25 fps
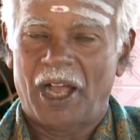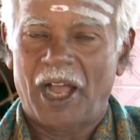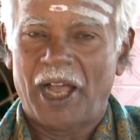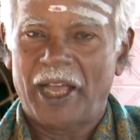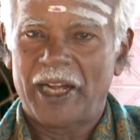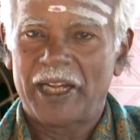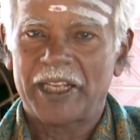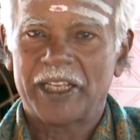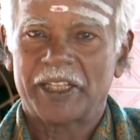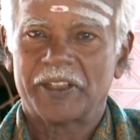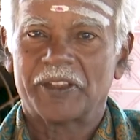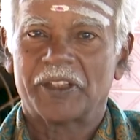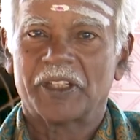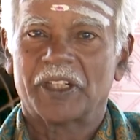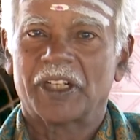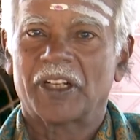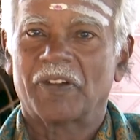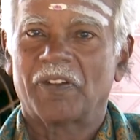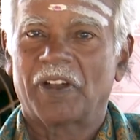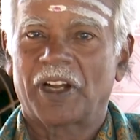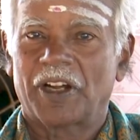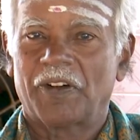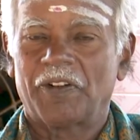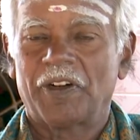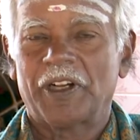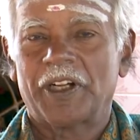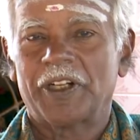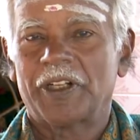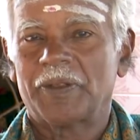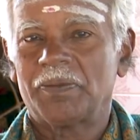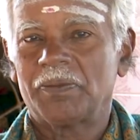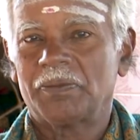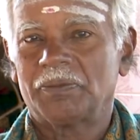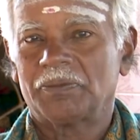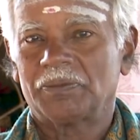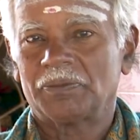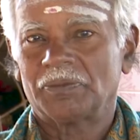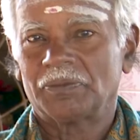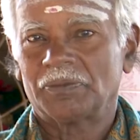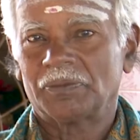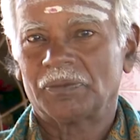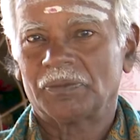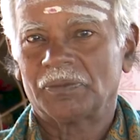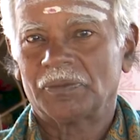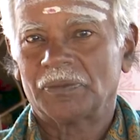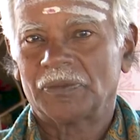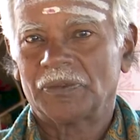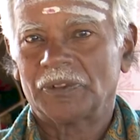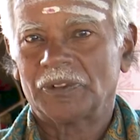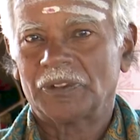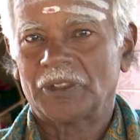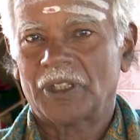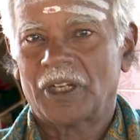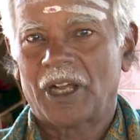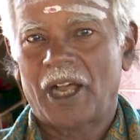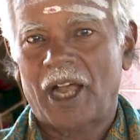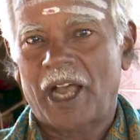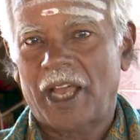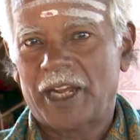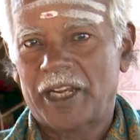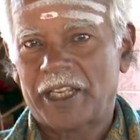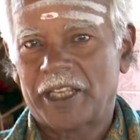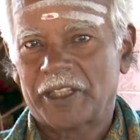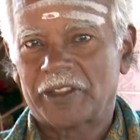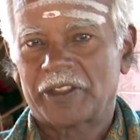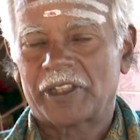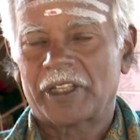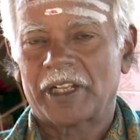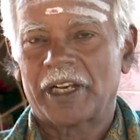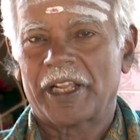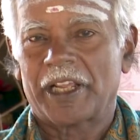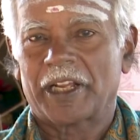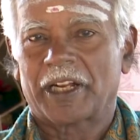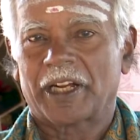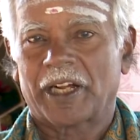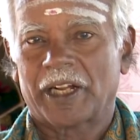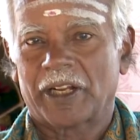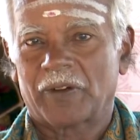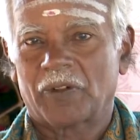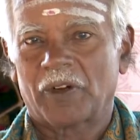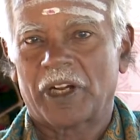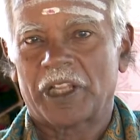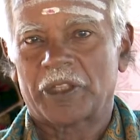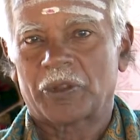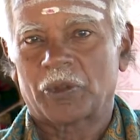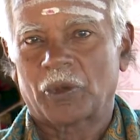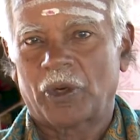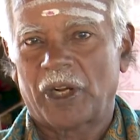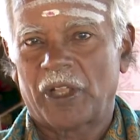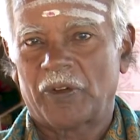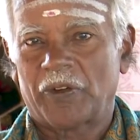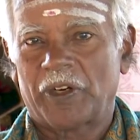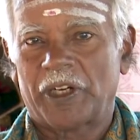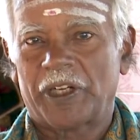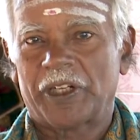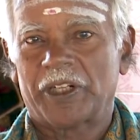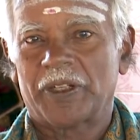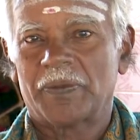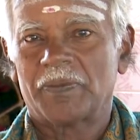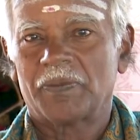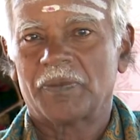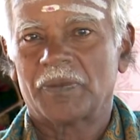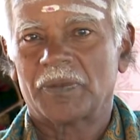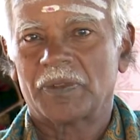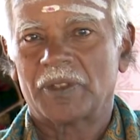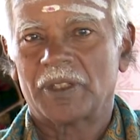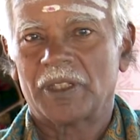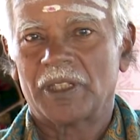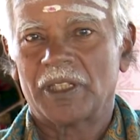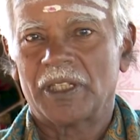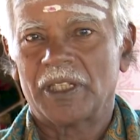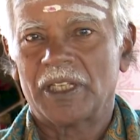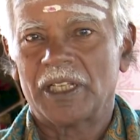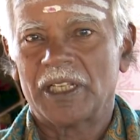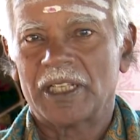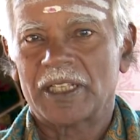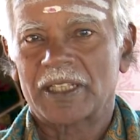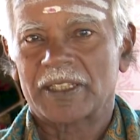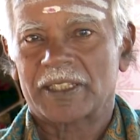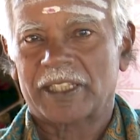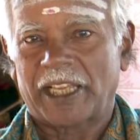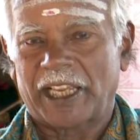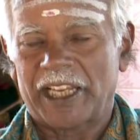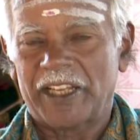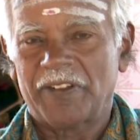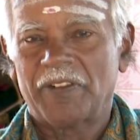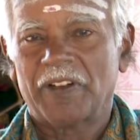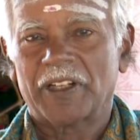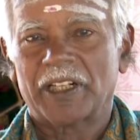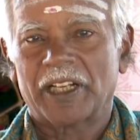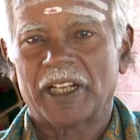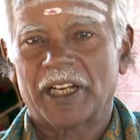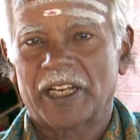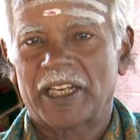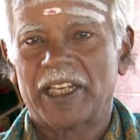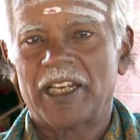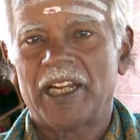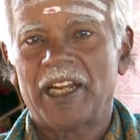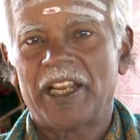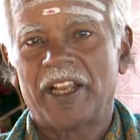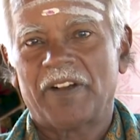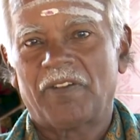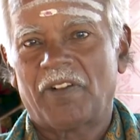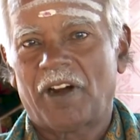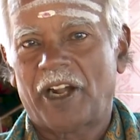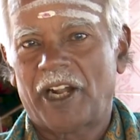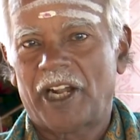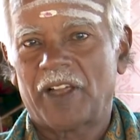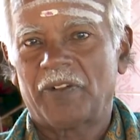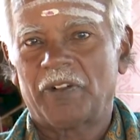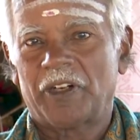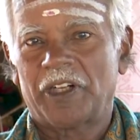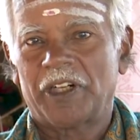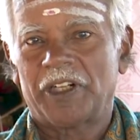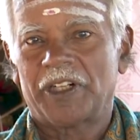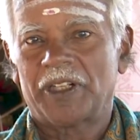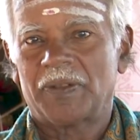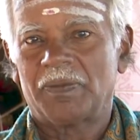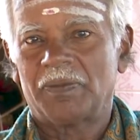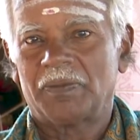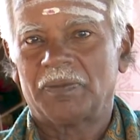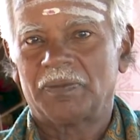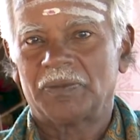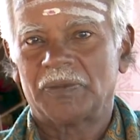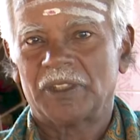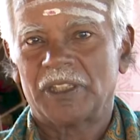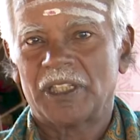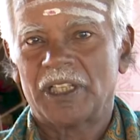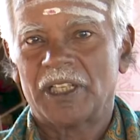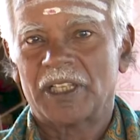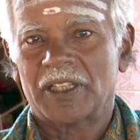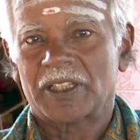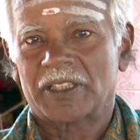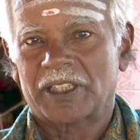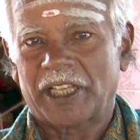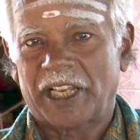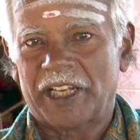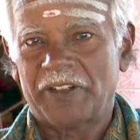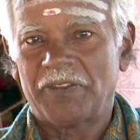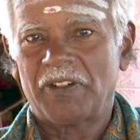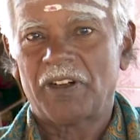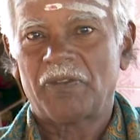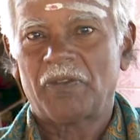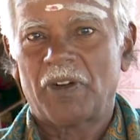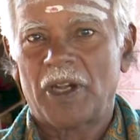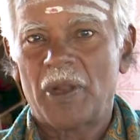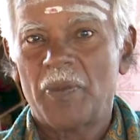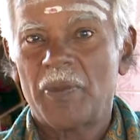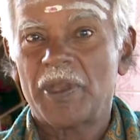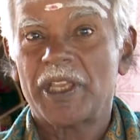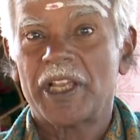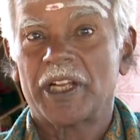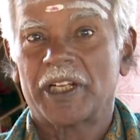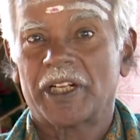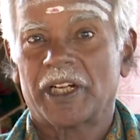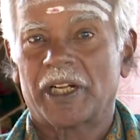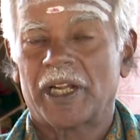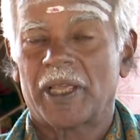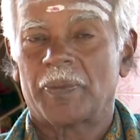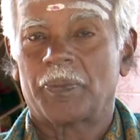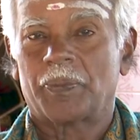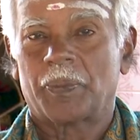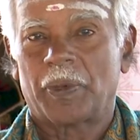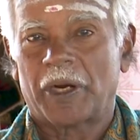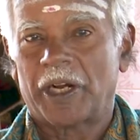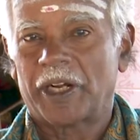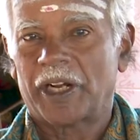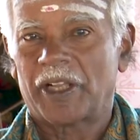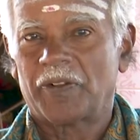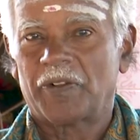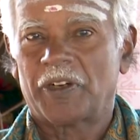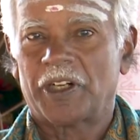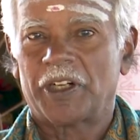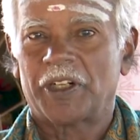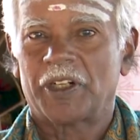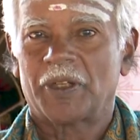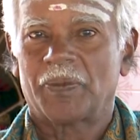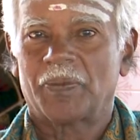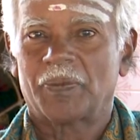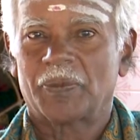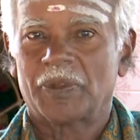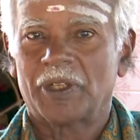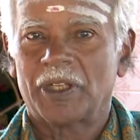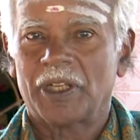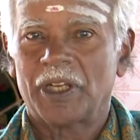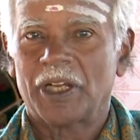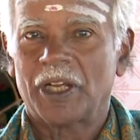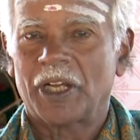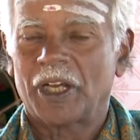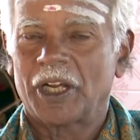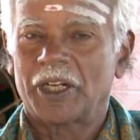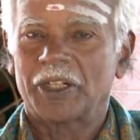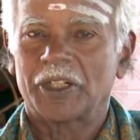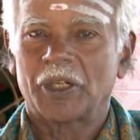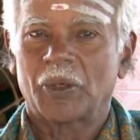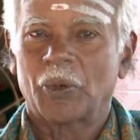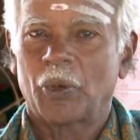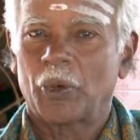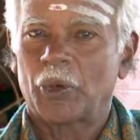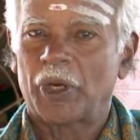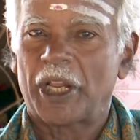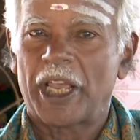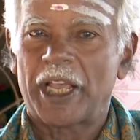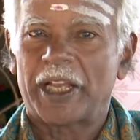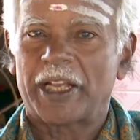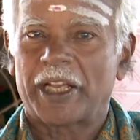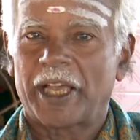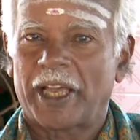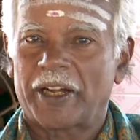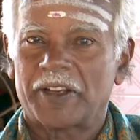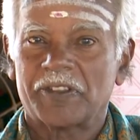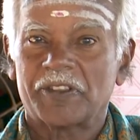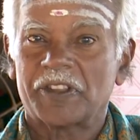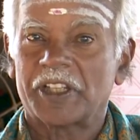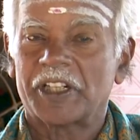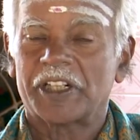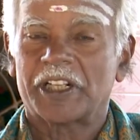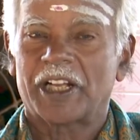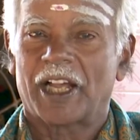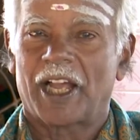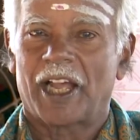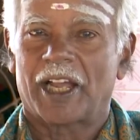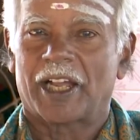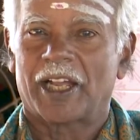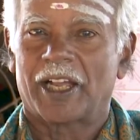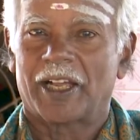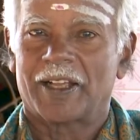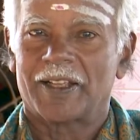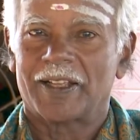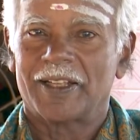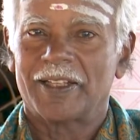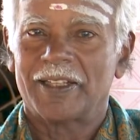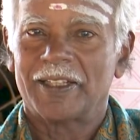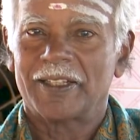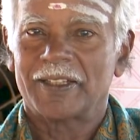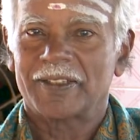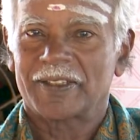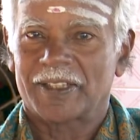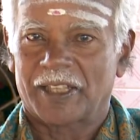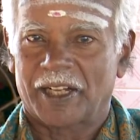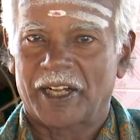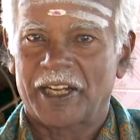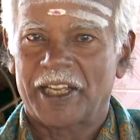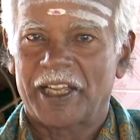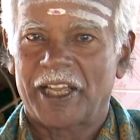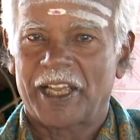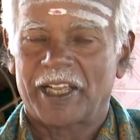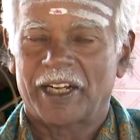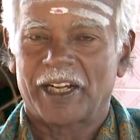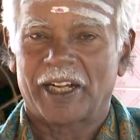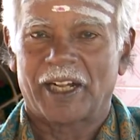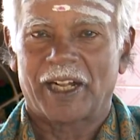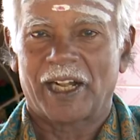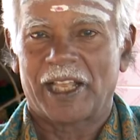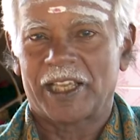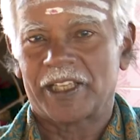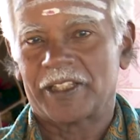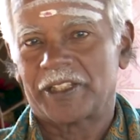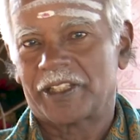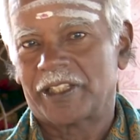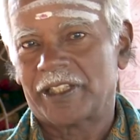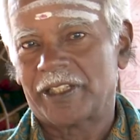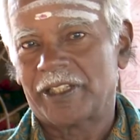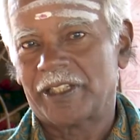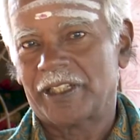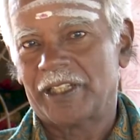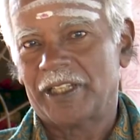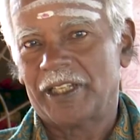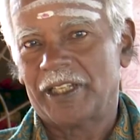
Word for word: ஆலயத்துக்கு வர வேண்டும் ஆலயத்திலே கடவுளை தொழ வேண்டும் சைவ நெறியிலே வாழ வேண்டும் சைவ விழுமியங்களை பேண வேண்டும் என்ற ஒரே கருத்திற்காக சிறியேனை அழைத்து